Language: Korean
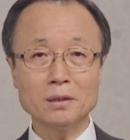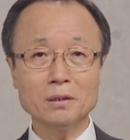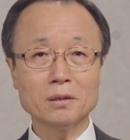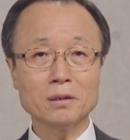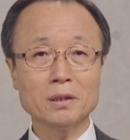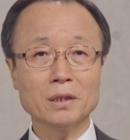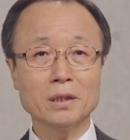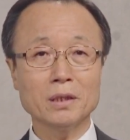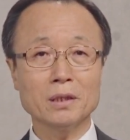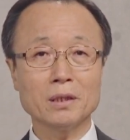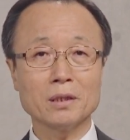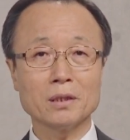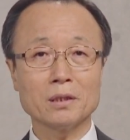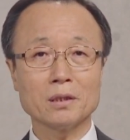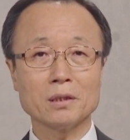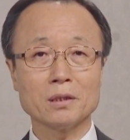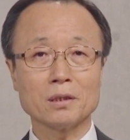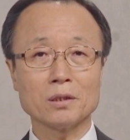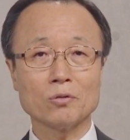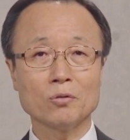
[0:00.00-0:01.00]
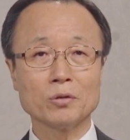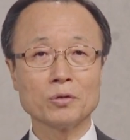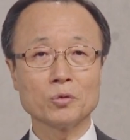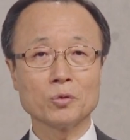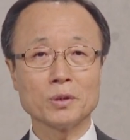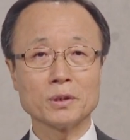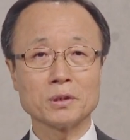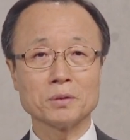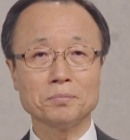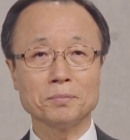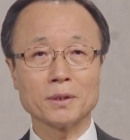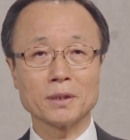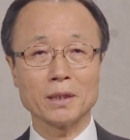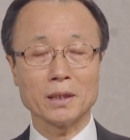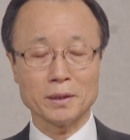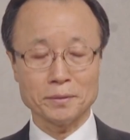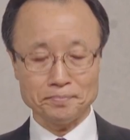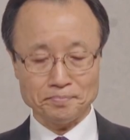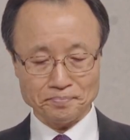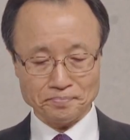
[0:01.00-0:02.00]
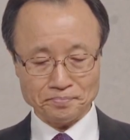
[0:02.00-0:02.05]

이렇게 권고했습니다.